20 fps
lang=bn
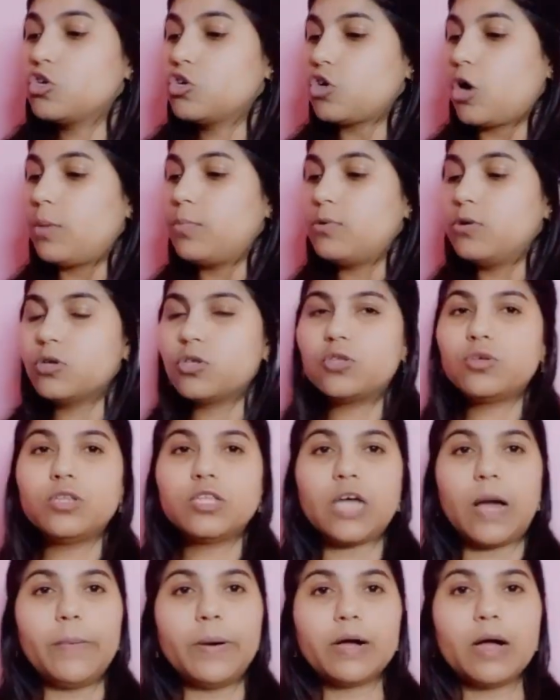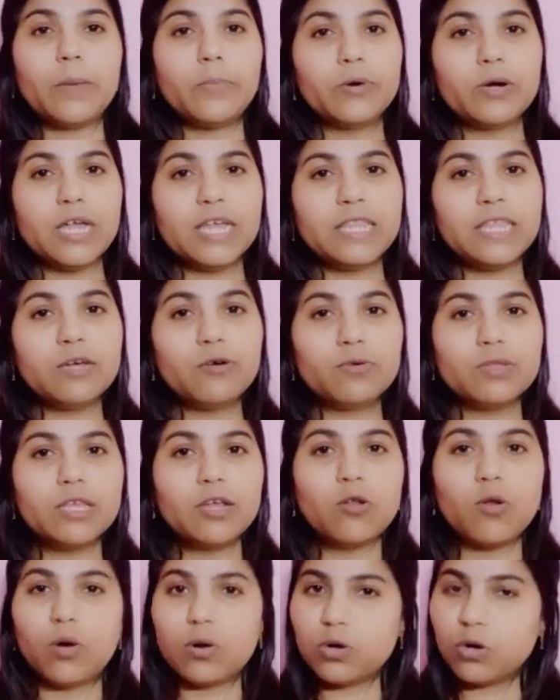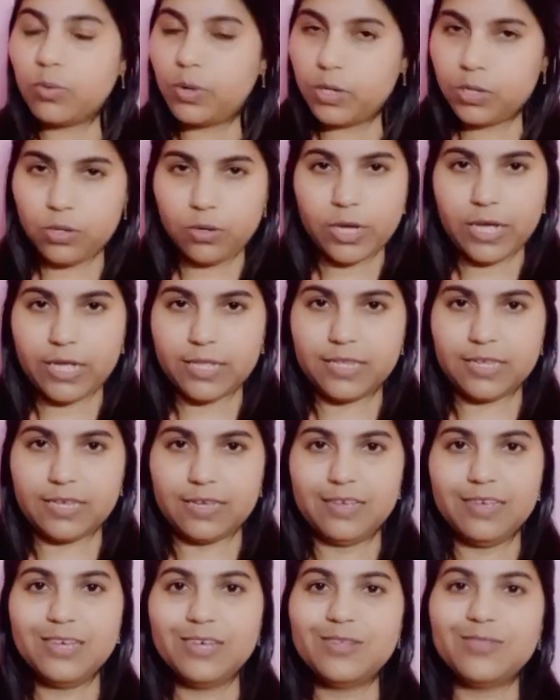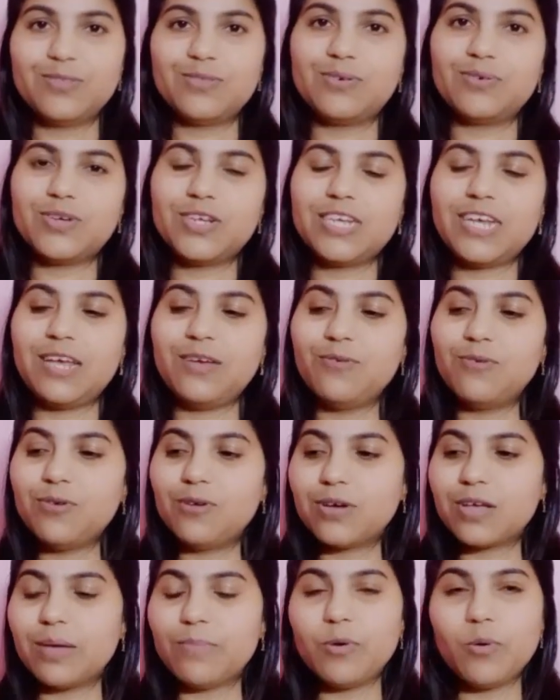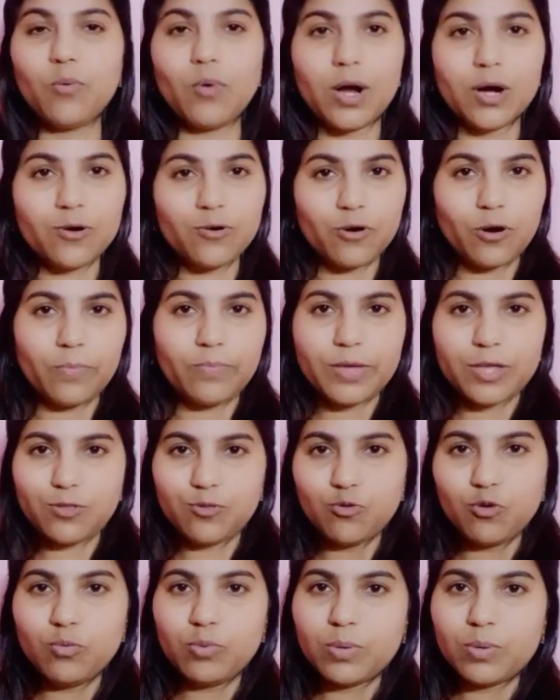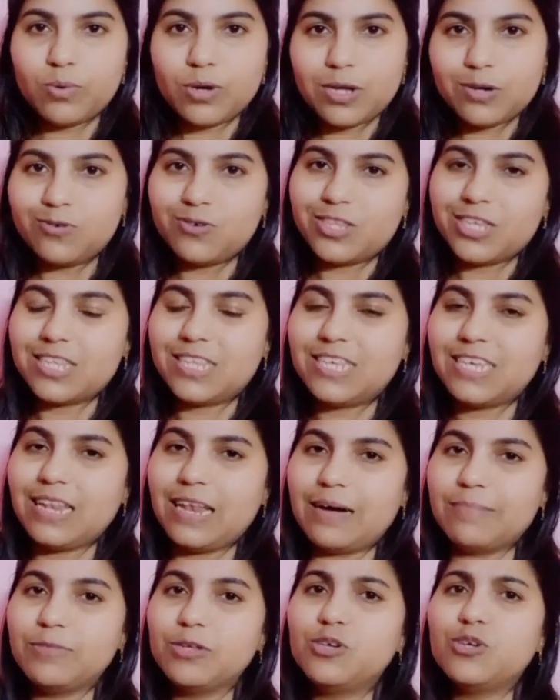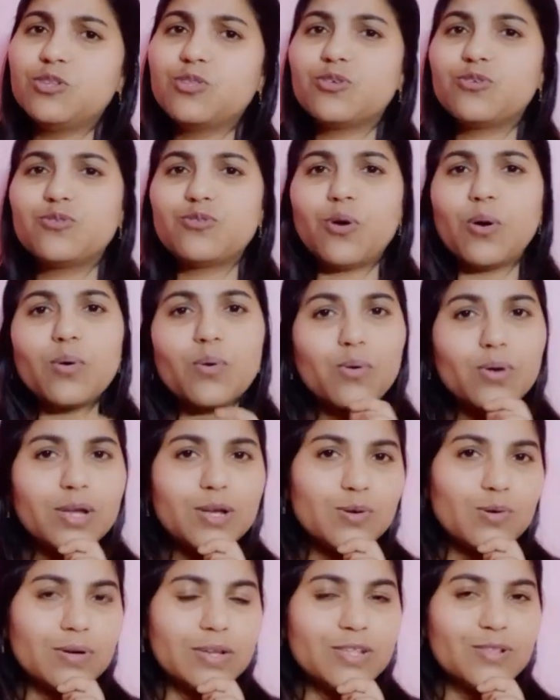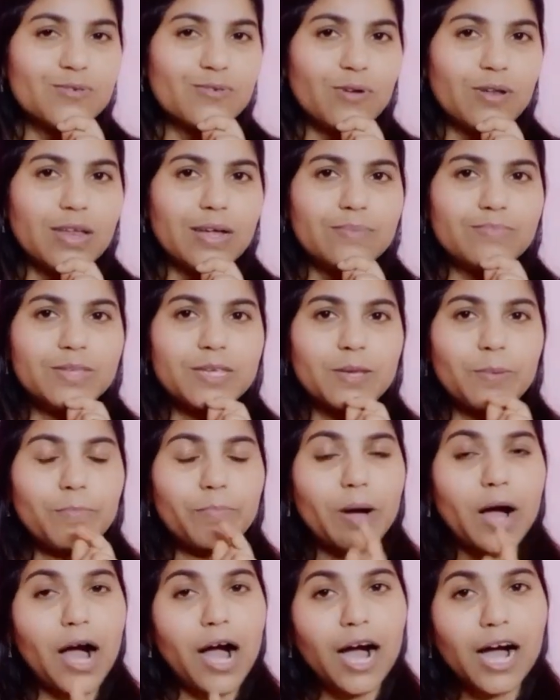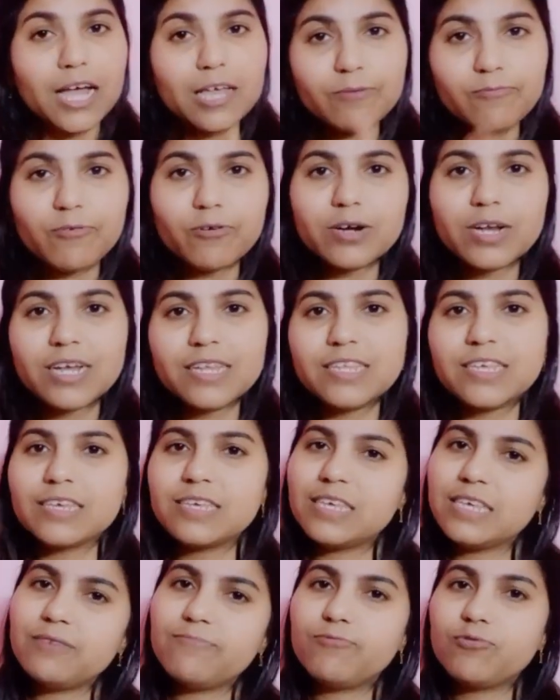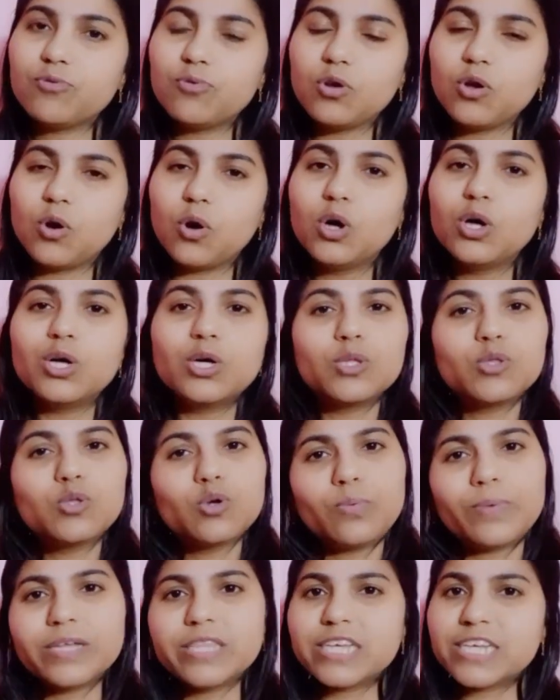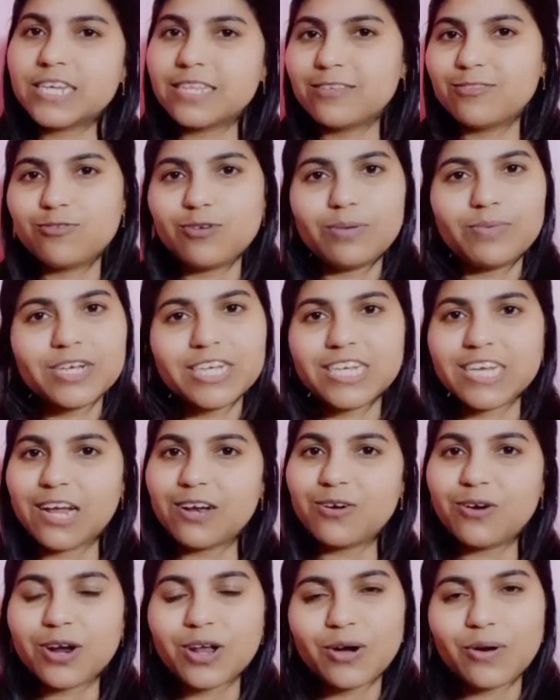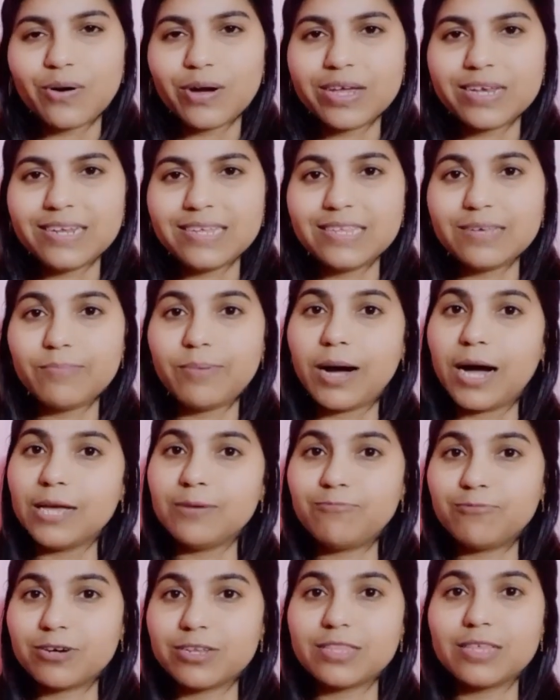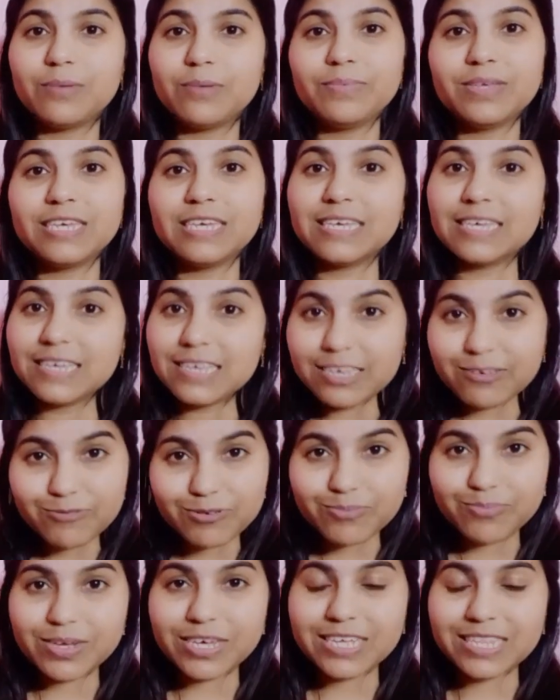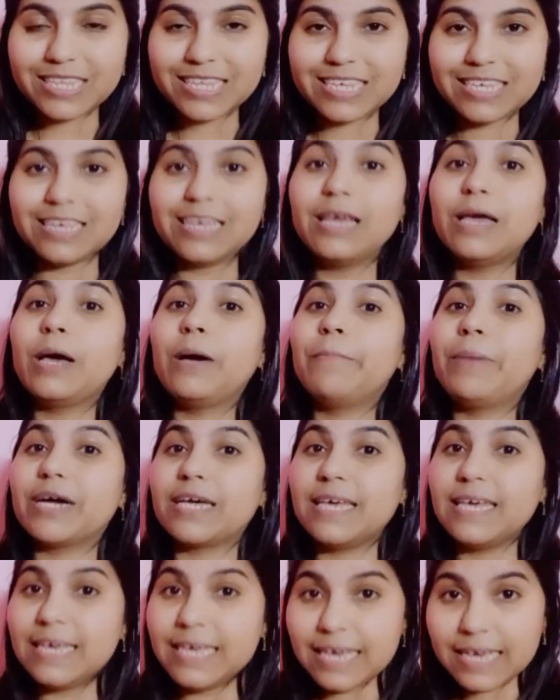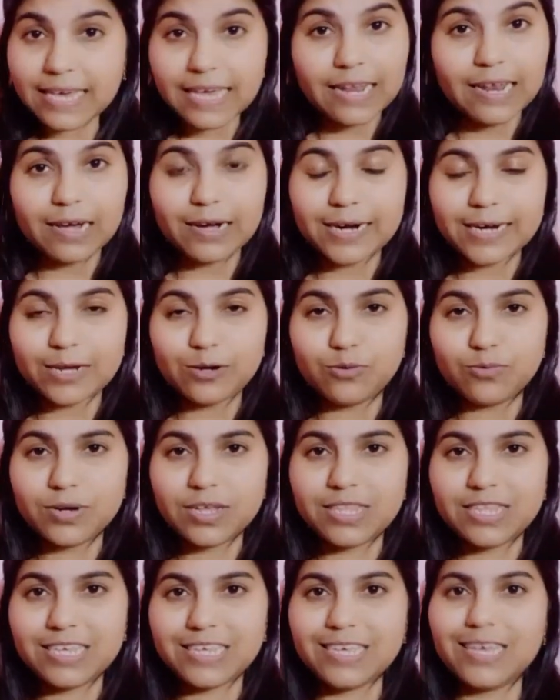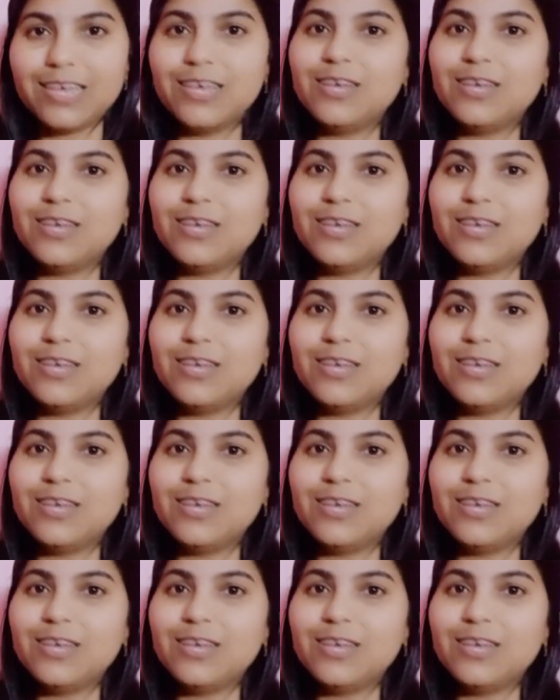সমস্ত জামা কাপড় এদিক ওদিক লণ্ডভণ্ড আছে তো সেইগুলোকে আমি ওয়ার্ড্রপে তুলবো বলে গোছাচ্ছিলাম তো তখনই নোটিস করলাম যে ভাই ফোটার যে গিফটগুলো তোমাদের সাথে তো আমার শেয়ার করা হয়নি যে ভাই ফোটাতে আমি কী কী গিফট পেয়েছি বা কী কী কেনাকাটা করেছি